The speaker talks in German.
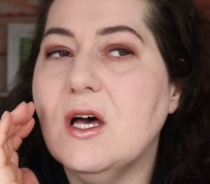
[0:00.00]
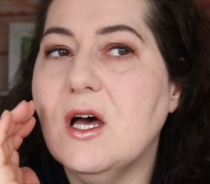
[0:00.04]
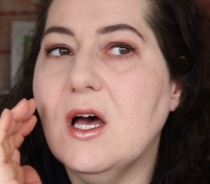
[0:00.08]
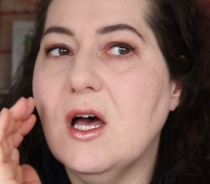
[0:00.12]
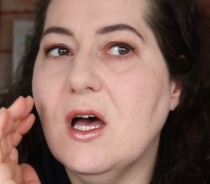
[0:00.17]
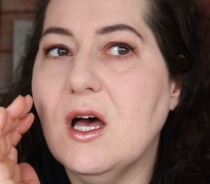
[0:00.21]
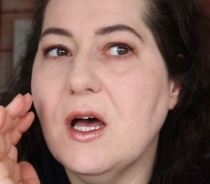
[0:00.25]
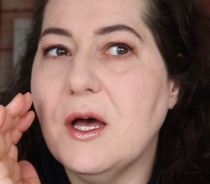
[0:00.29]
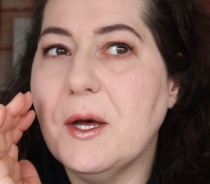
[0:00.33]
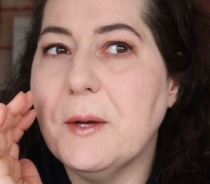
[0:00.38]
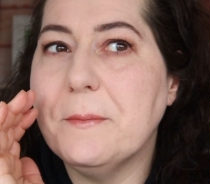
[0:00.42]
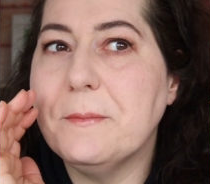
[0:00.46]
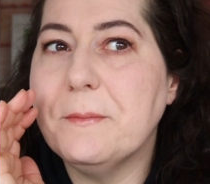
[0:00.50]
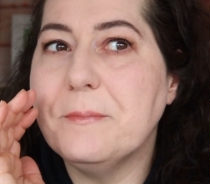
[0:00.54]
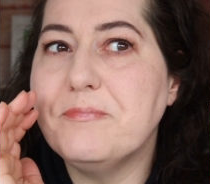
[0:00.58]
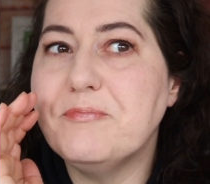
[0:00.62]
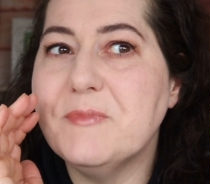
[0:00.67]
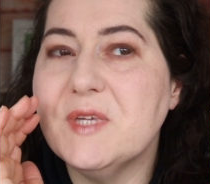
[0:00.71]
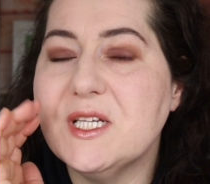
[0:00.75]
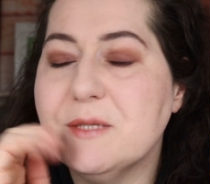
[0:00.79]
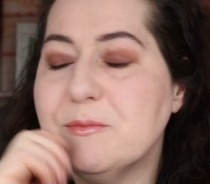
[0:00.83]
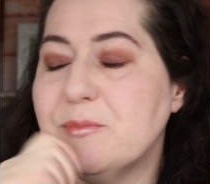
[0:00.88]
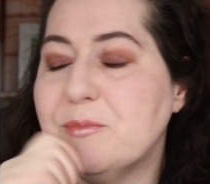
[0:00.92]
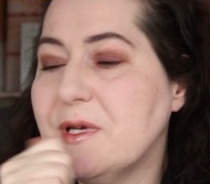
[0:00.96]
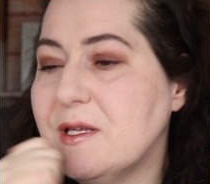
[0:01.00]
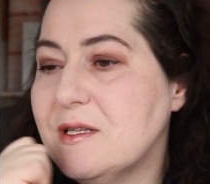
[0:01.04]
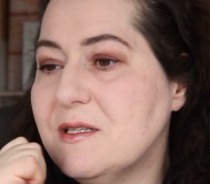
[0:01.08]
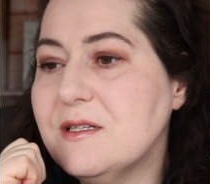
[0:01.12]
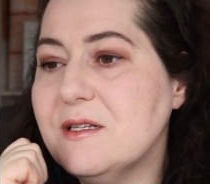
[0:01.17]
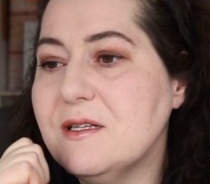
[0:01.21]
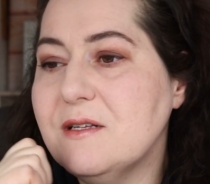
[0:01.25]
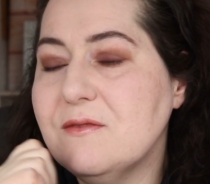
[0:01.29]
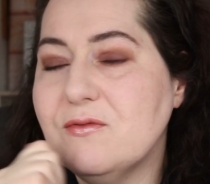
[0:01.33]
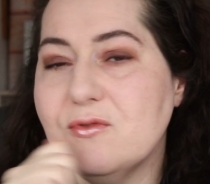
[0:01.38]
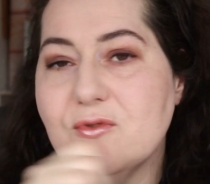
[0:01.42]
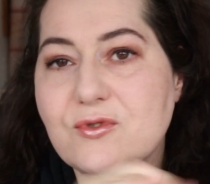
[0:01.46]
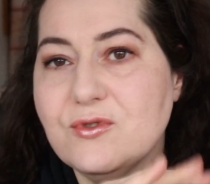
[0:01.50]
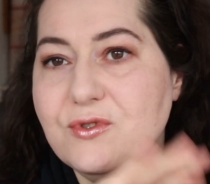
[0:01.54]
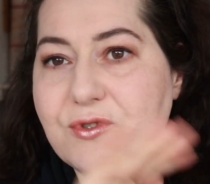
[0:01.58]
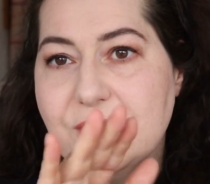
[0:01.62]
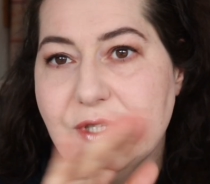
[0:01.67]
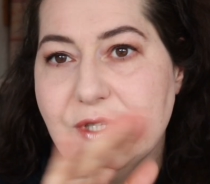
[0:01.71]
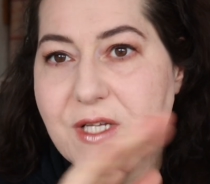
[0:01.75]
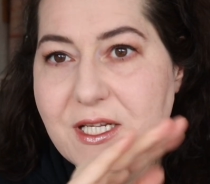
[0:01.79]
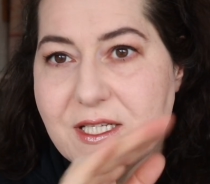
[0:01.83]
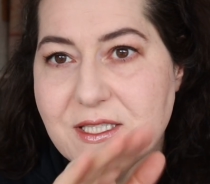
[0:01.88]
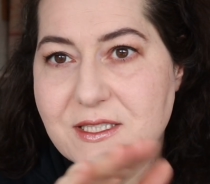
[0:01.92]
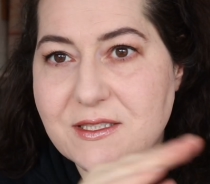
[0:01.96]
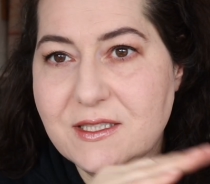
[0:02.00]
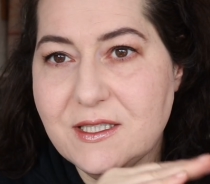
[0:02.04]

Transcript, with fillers: Ähm, mit dem Pinsel funktioniert es